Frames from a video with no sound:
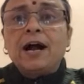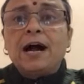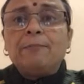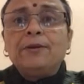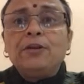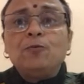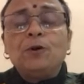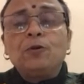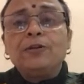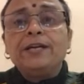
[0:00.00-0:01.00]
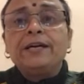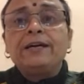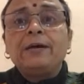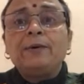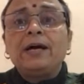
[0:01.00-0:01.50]
आप इनकी उम्र को देख कर
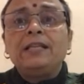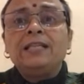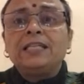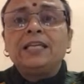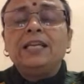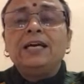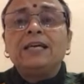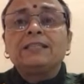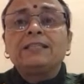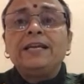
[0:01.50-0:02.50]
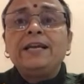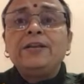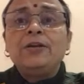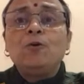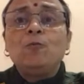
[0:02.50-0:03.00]
कई बार अंदाज़ा नहीं लगा सकते कि
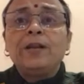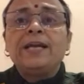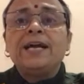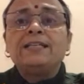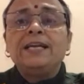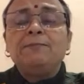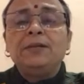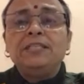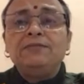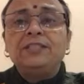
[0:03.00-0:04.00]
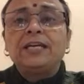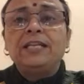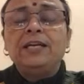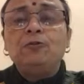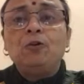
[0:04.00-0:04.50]
इनकी उम्र क्या है इसलिए अपने जीवन
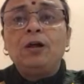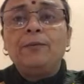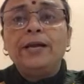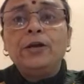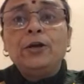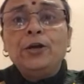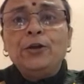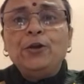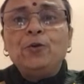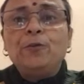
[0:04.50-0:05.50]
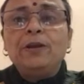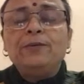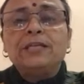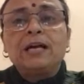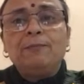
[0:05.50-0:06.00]
साथी की तुलना में इनकी उम्र
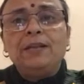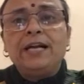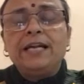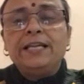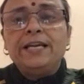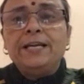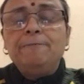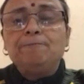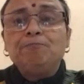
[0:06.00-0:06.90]
हमेशा कम दिखाई देगी